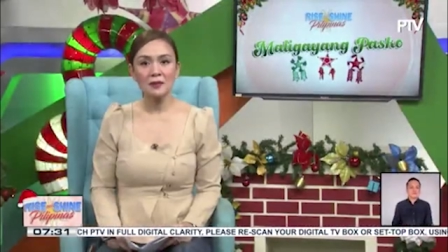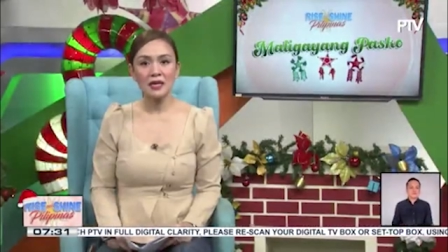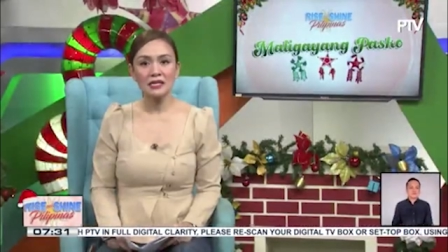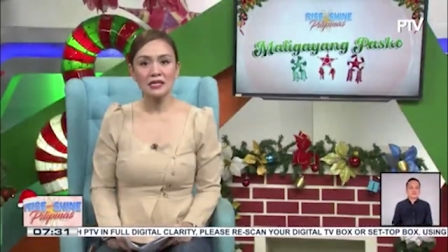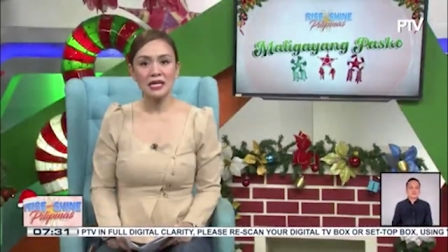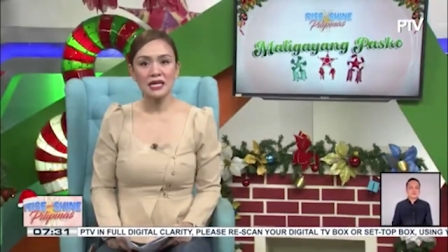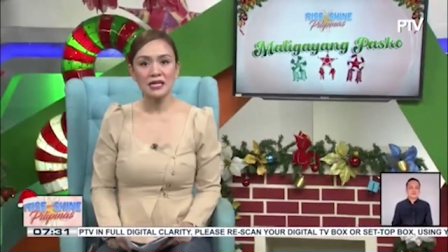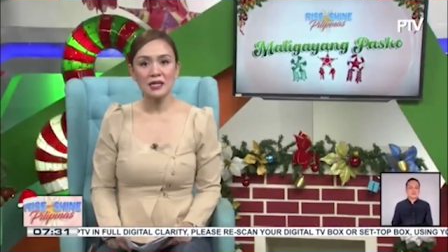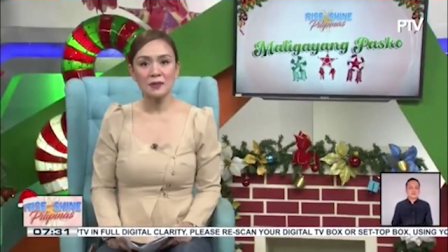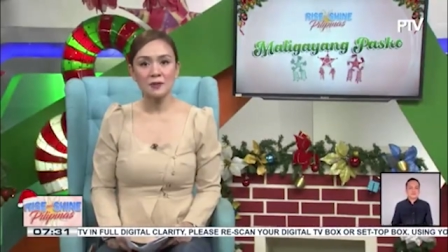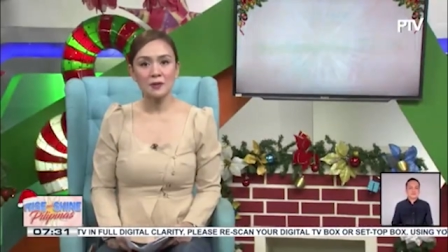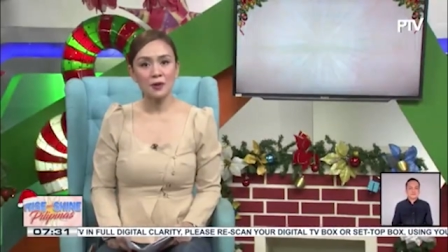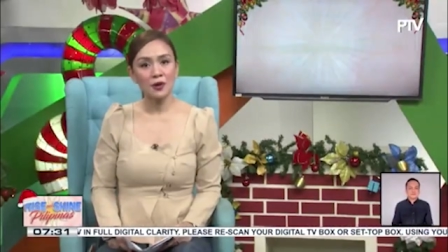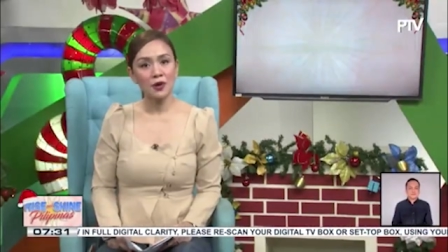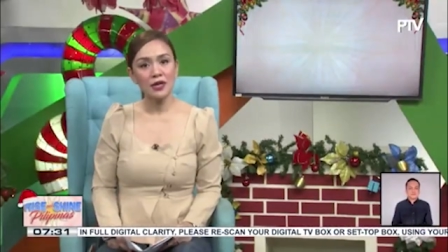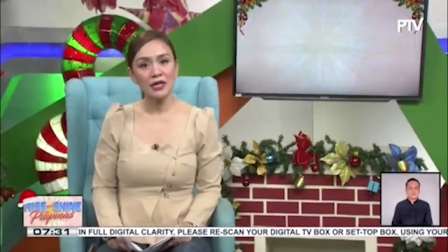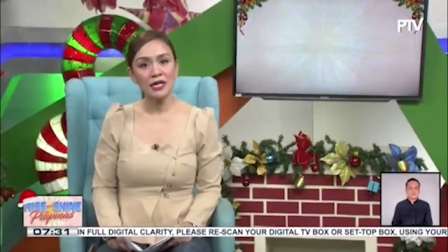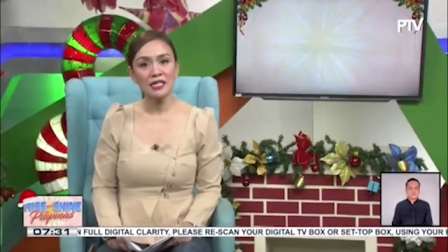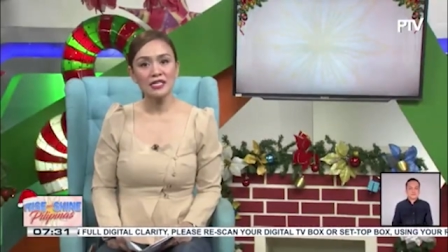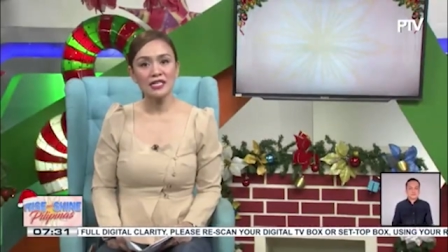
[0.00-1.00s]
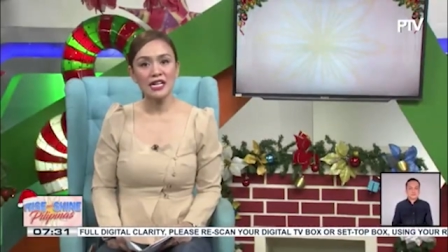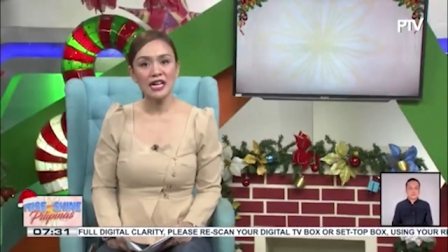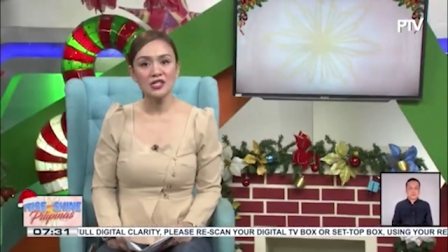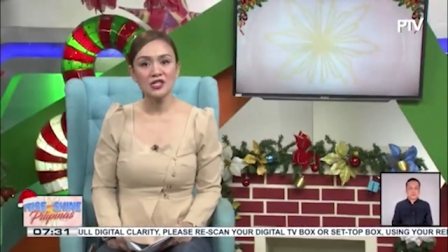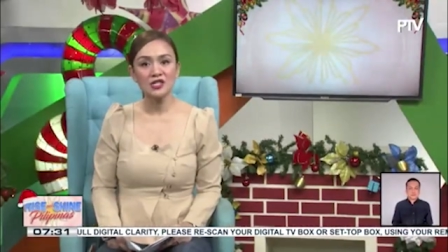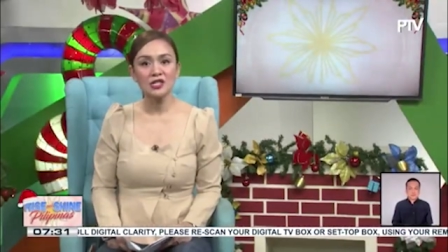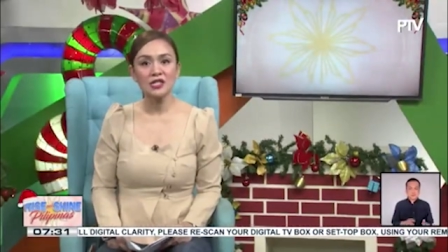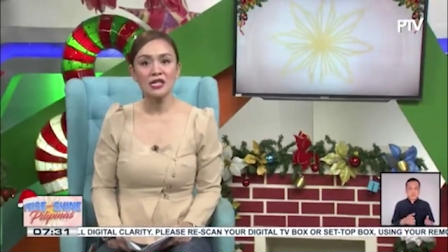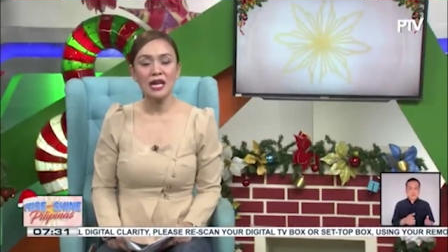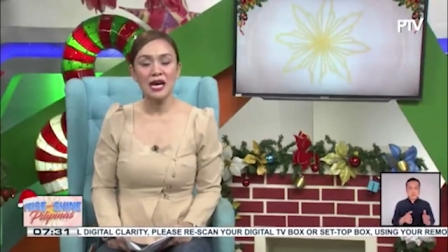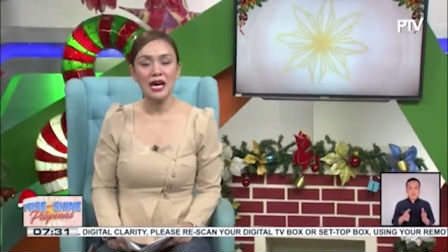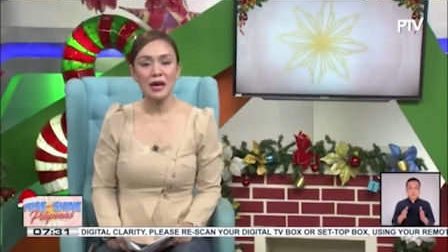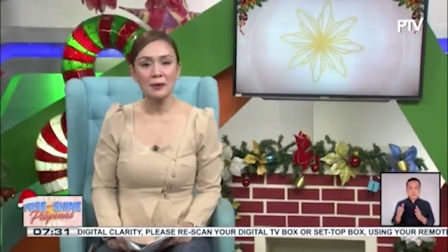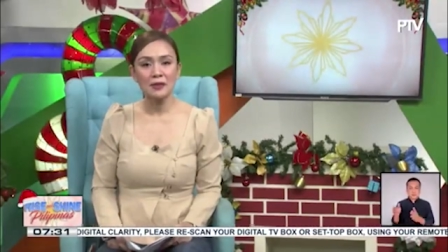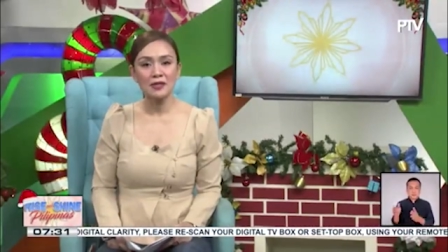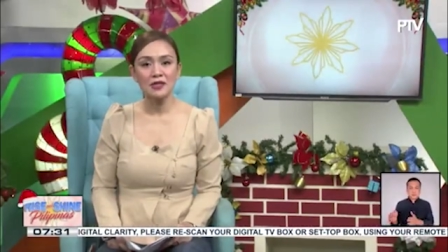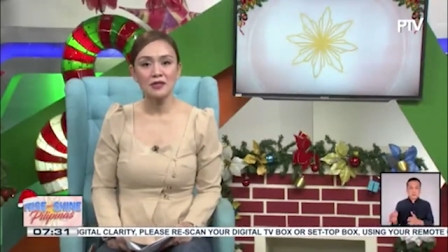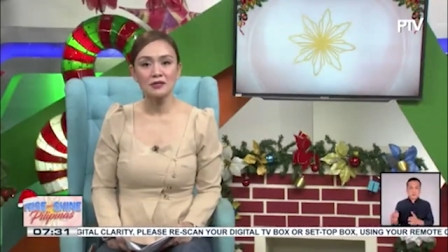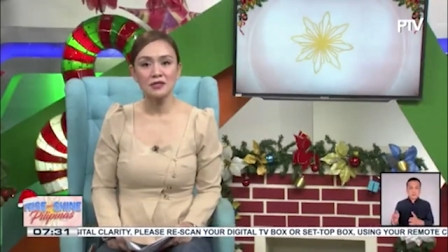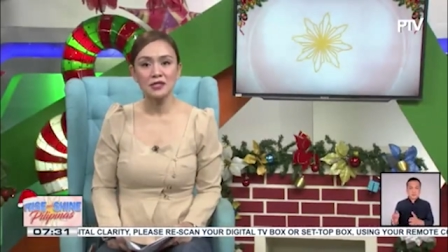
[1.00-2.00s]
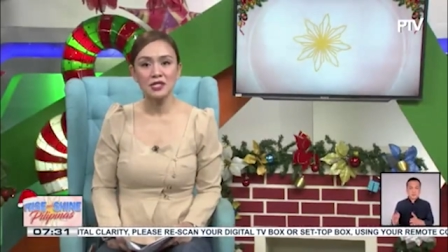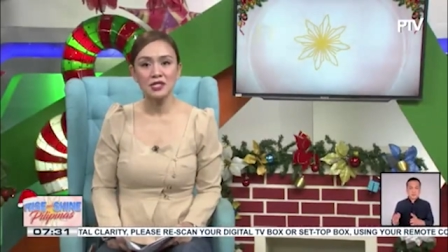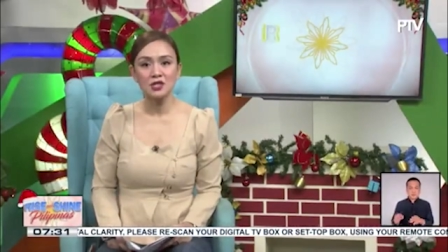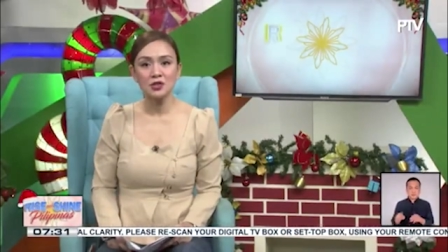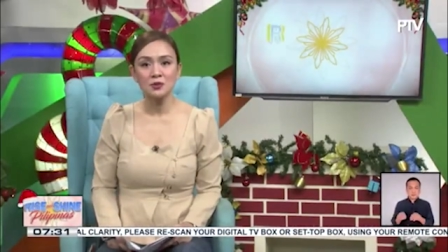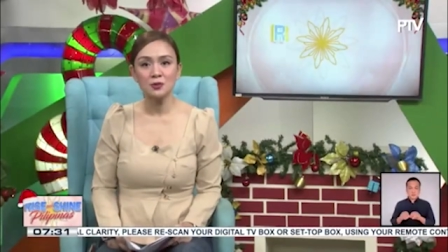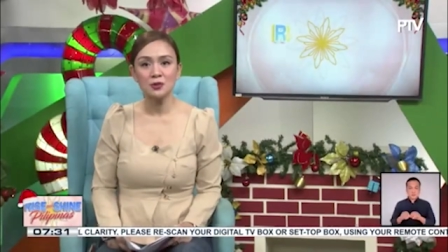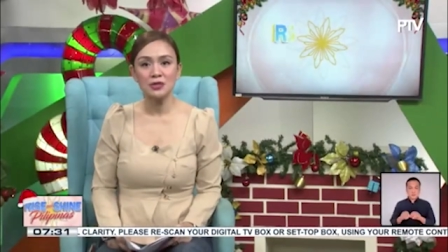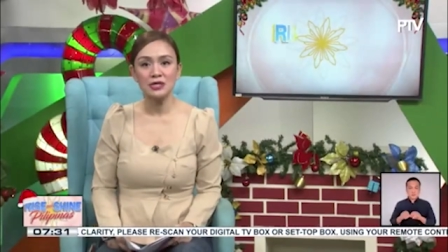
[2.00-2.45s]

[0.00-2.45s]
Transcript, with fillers: Magde-deploy ang National Capital Region